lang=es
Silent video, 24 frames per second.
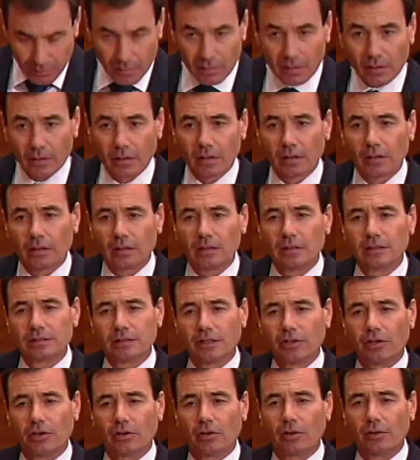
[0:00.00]
por favor,
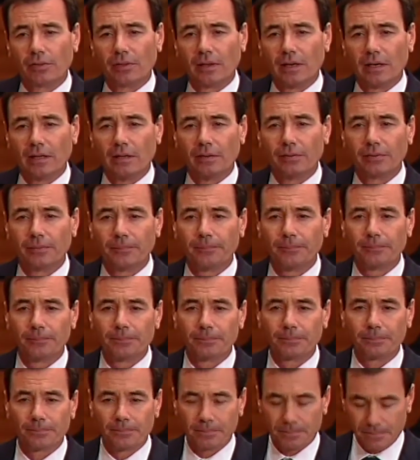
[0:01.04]
desolajan a los
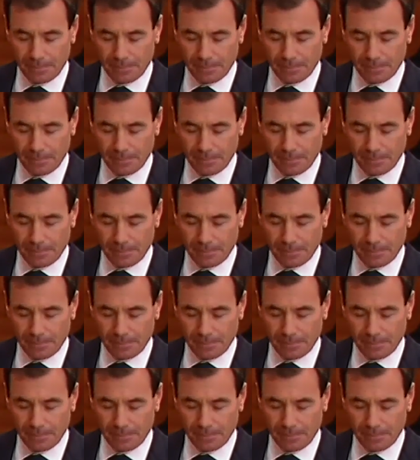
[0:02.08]
invitados.